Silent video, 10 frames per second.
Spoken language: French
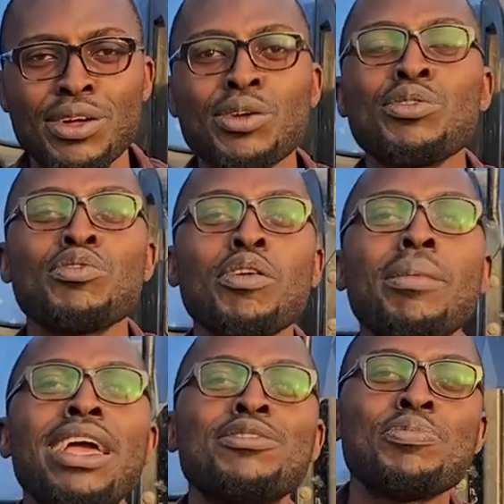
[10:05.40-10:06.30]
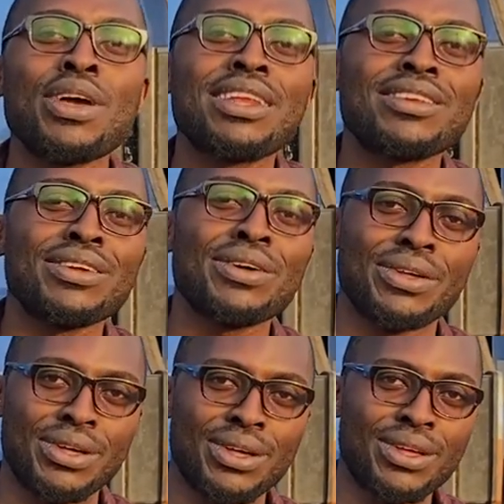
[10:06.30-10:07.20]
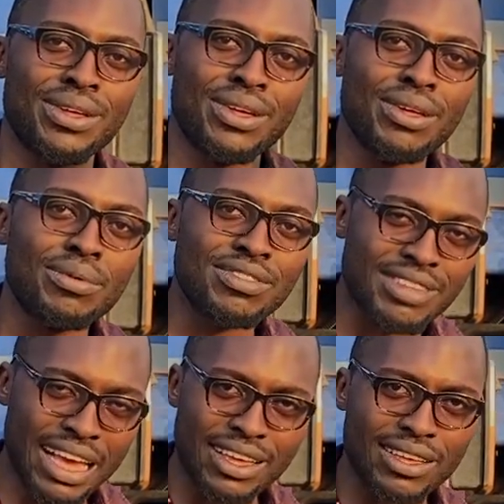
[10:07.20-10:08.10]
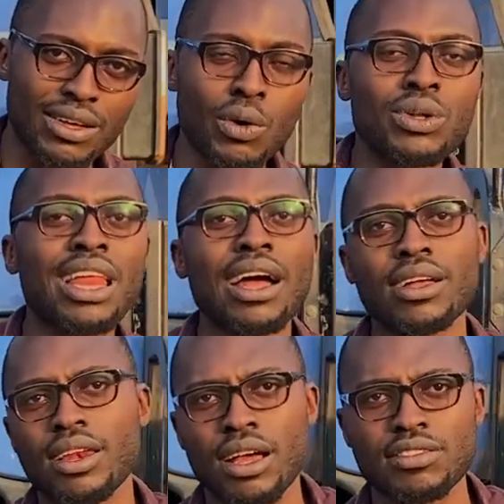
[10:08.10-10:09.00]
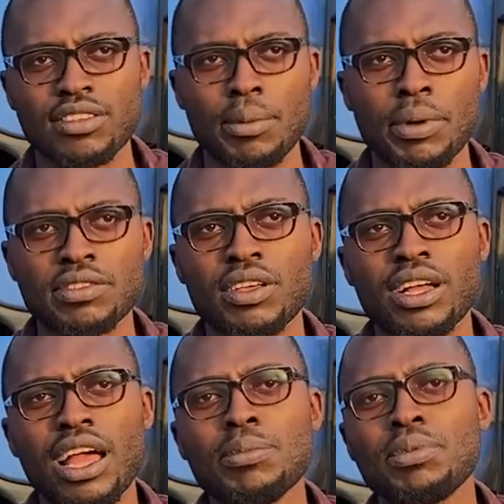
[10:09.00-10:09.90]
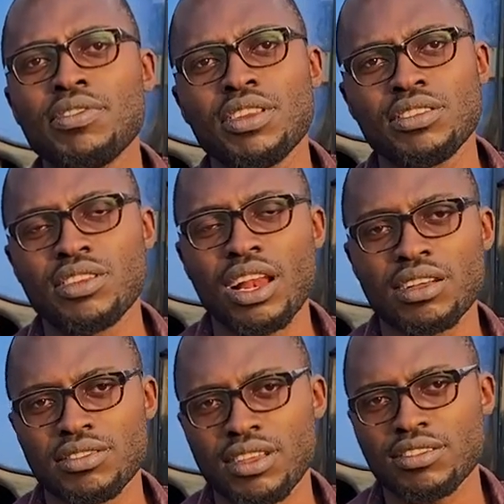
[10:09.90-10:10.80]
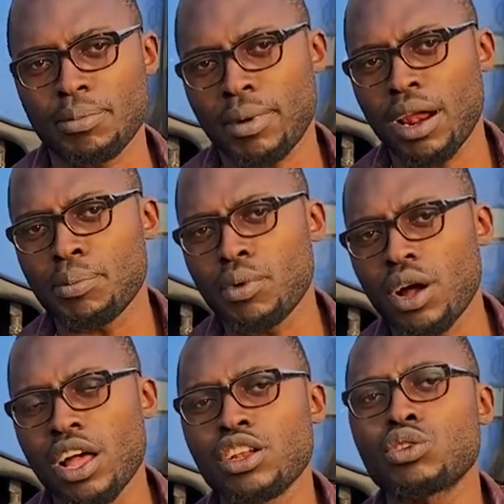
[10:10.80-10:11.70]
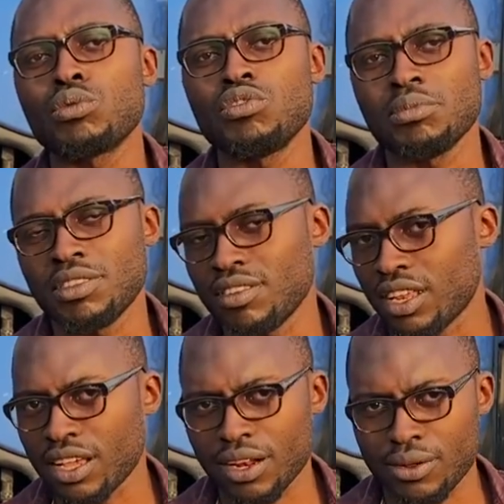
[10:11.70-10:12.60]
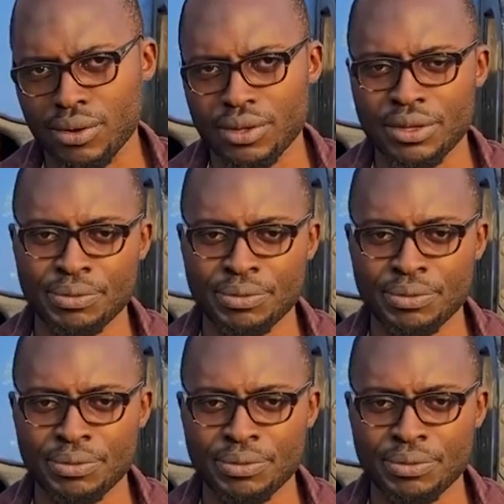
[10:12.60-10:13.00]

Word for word: que le nouveau maïs peut être sec autant que l'ancien, parce que quand il privilégie l'ancien, c'est par rapport à un taux d'humidité quelconque.